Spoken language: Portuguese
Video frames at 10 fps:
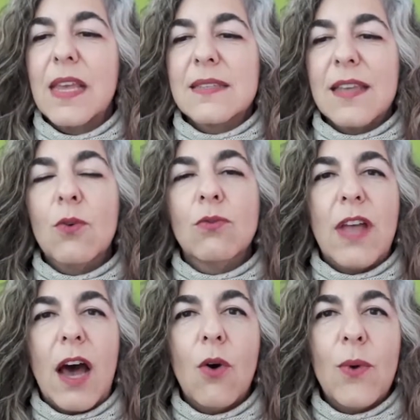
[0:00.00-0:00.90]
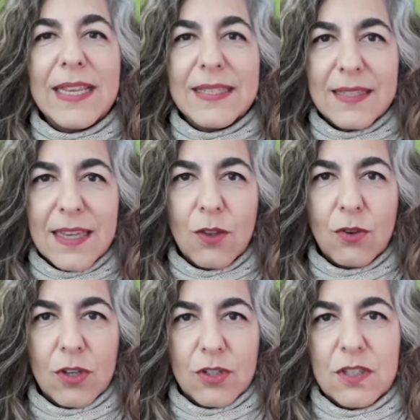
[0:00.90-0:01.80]
Segunda, o ensino.
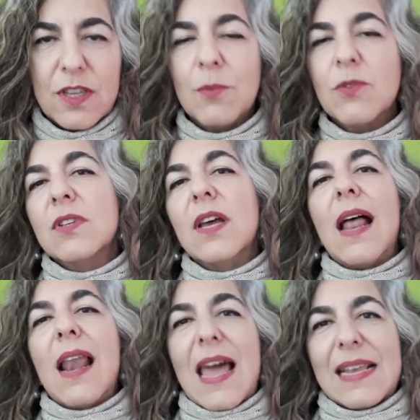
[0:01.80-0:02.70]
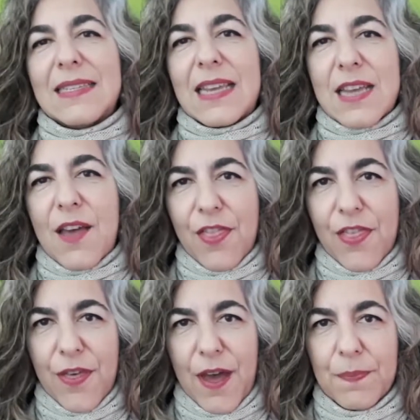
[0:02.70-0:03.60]
Nós dizemos la
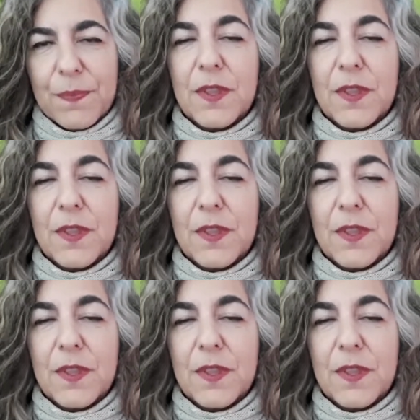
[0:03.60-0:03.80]
enseñanza.